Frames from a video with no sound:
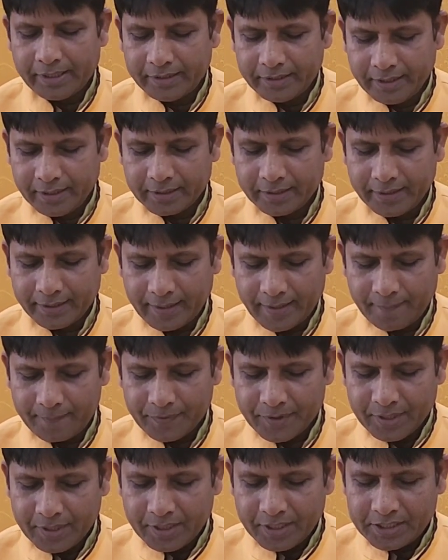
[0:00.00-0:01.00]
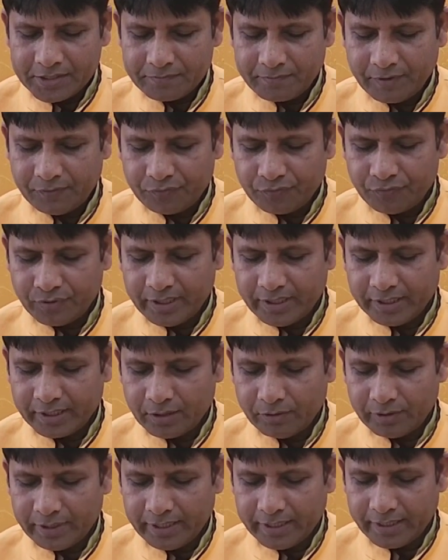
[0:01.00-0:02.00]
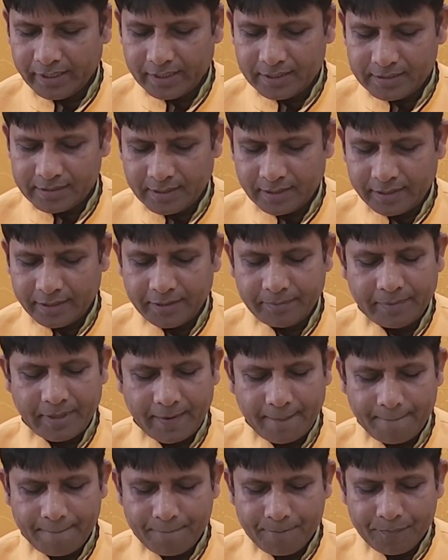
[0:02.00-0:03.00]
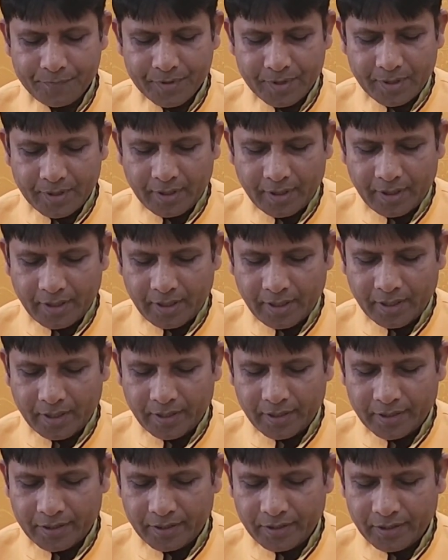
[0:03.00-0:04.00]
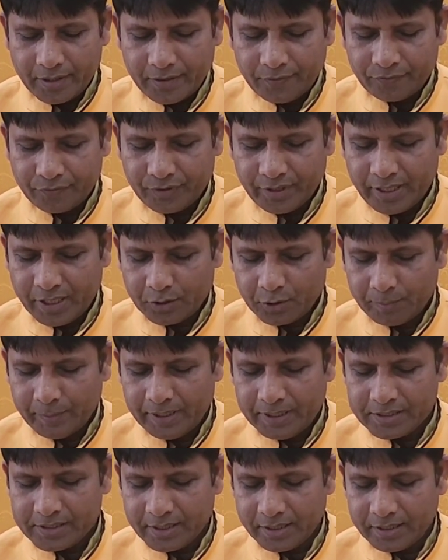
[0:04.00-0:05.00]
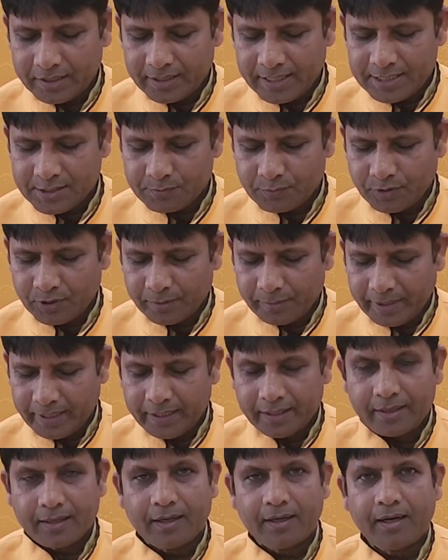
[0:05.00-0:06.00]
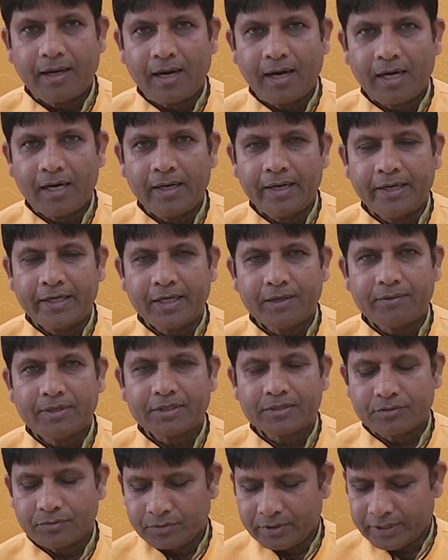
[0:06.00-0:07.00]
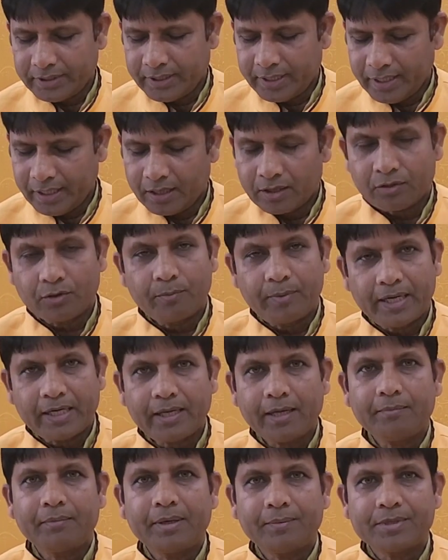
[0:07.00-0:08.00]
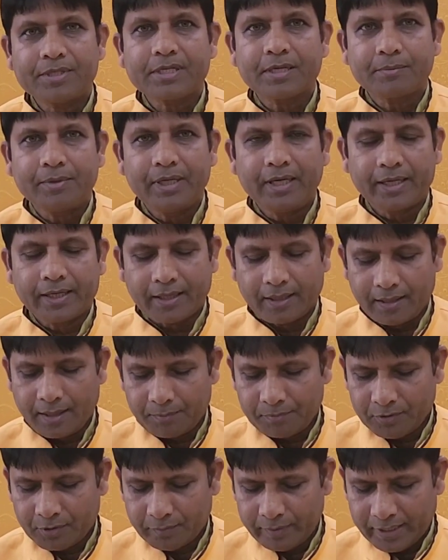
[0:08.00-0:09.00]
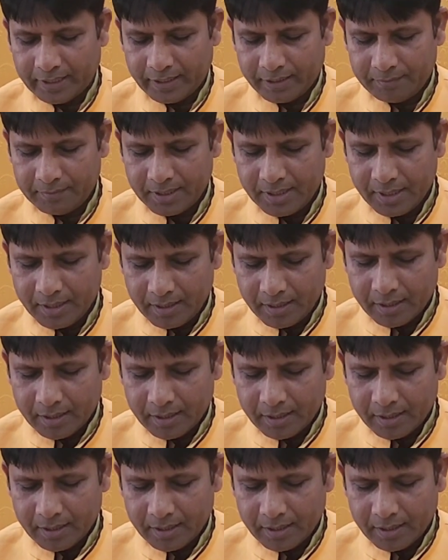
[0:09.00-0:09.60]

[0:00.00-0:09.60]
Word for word: डी तक देगा इसमें फूड इंक्लूडिंग है सैलरी में और फ्री एकोमोडेशन ट्रांसपोर्ट मेडिकल एट आवर्स ड्यूटी है और ओवर टाइम हमेशा मिलेगा आपको ओवर टाइम